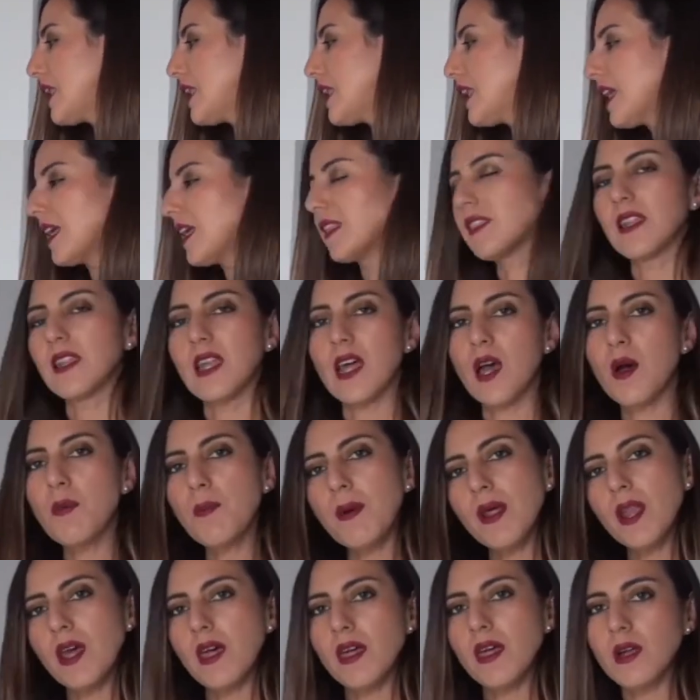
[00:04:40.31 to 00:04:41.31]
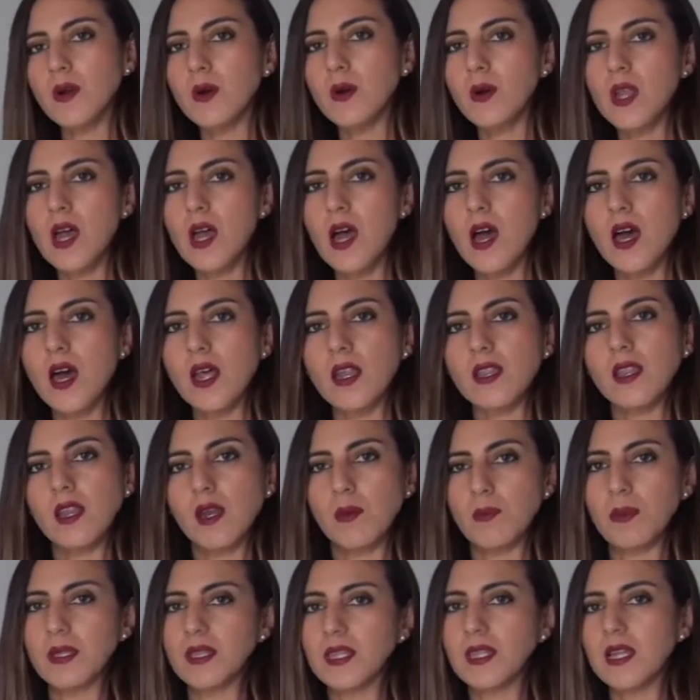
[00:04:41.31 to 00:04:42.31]
letras para decorar de
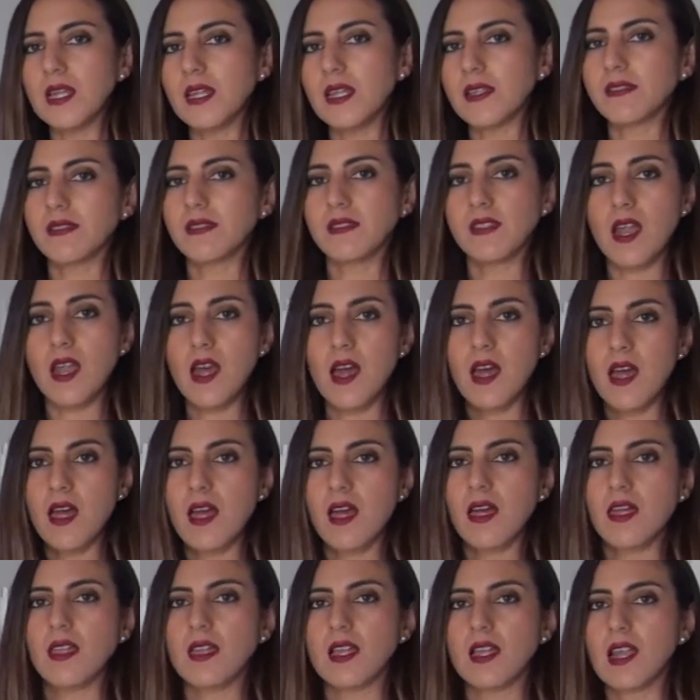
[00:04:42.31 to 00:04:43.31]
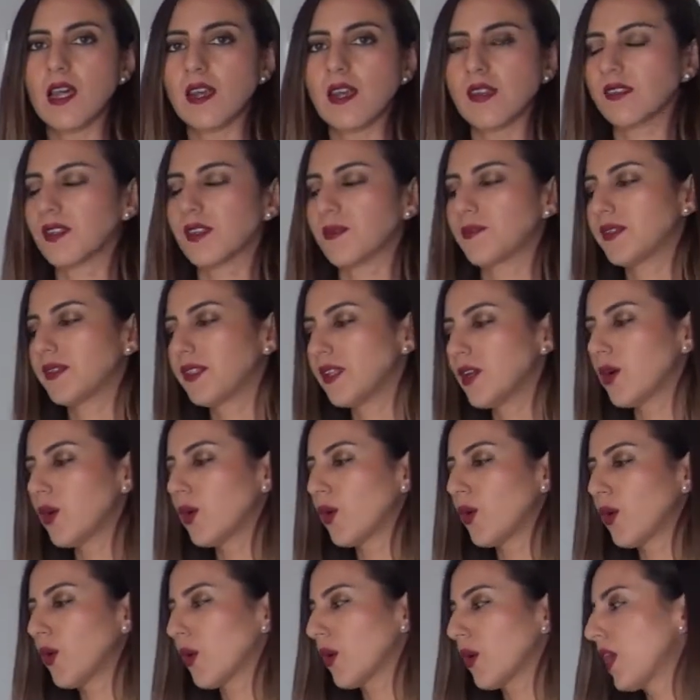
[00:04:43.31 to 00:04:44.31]
repente la entrada de la
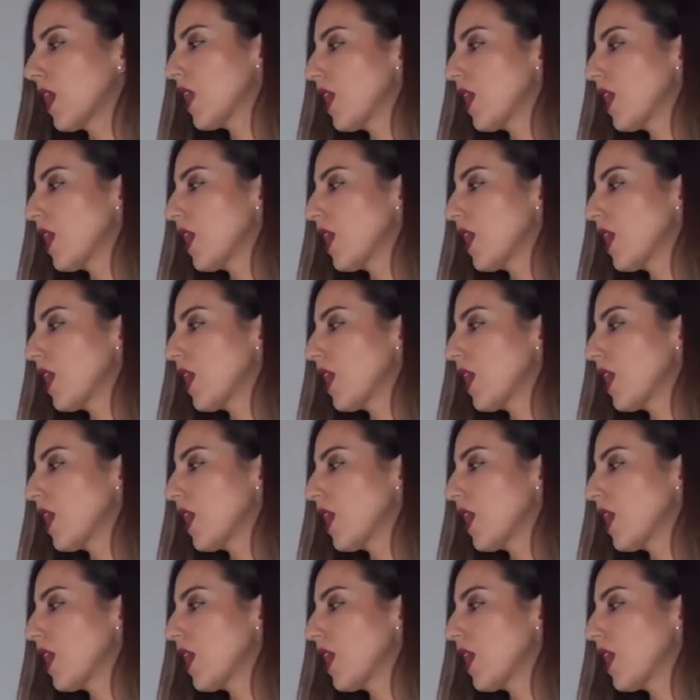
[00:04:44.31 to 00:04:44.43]
recepción,